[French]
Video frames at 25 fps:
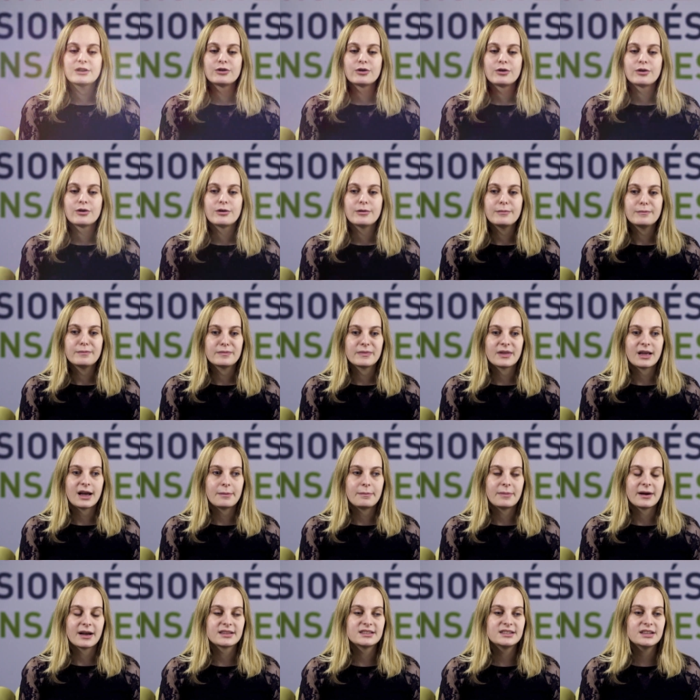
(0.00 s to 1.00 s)
que à
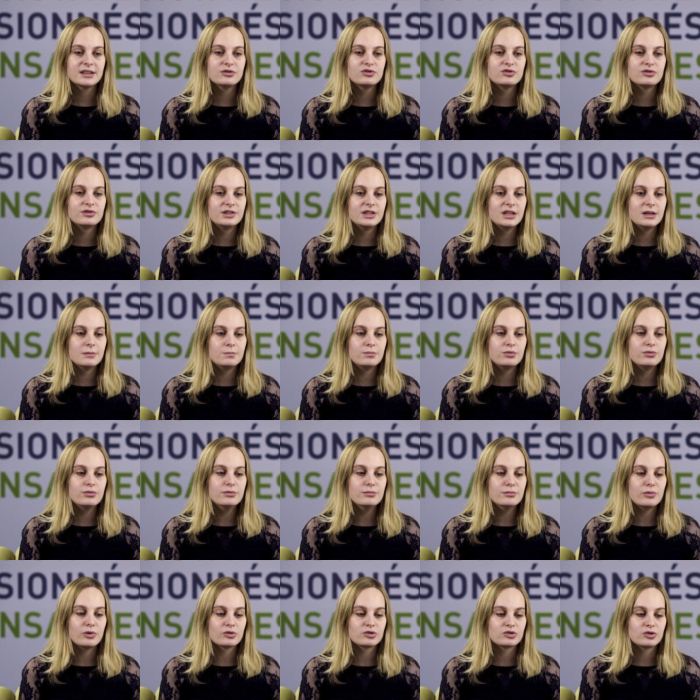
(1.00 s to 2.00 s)
partir du début
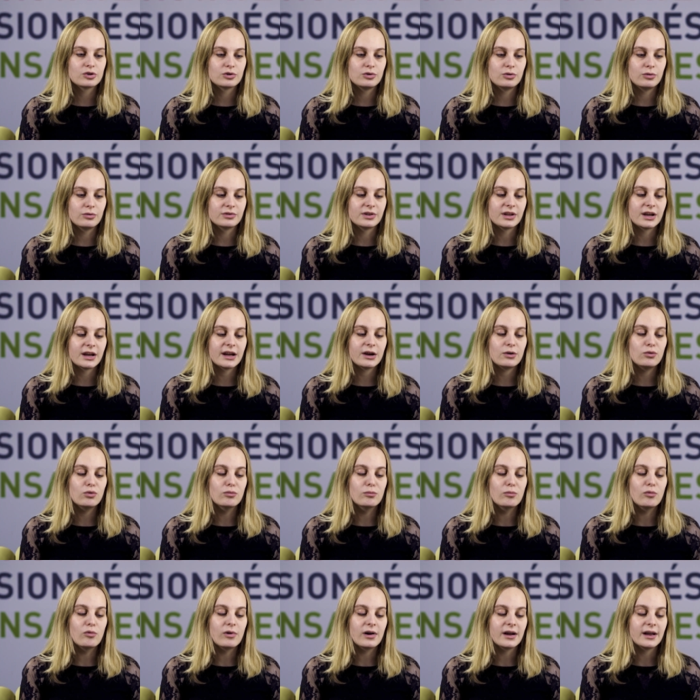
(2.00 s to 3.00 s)
de mon secondaire au
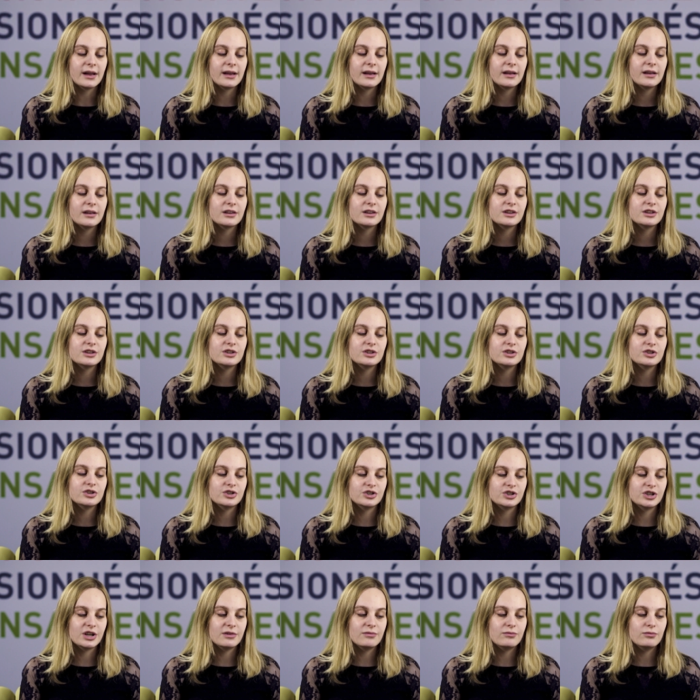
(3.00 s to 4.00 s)
moins,
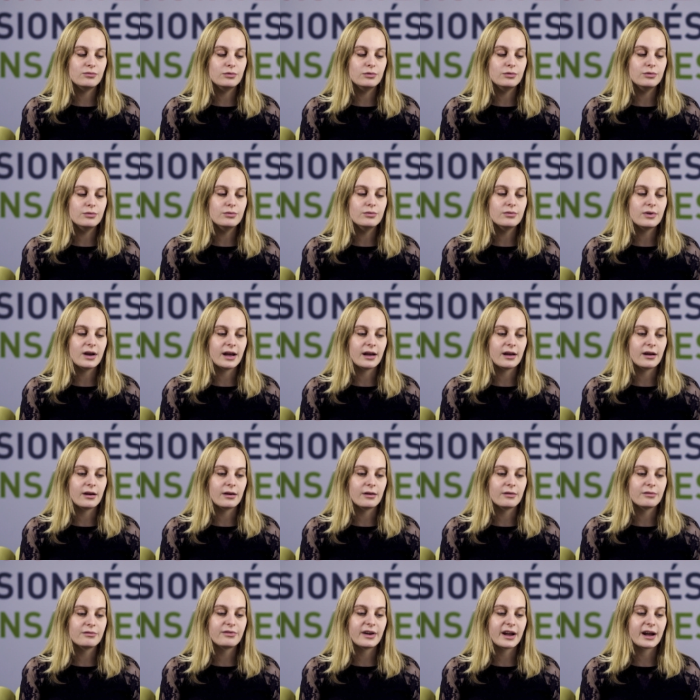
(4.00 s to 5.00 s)
j'ai voulu
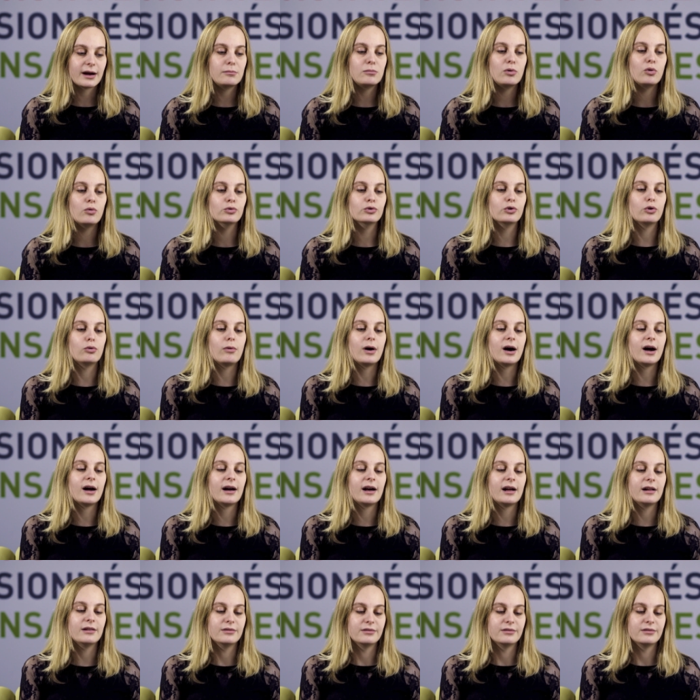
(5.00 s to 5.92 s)
euh, faire mon droit à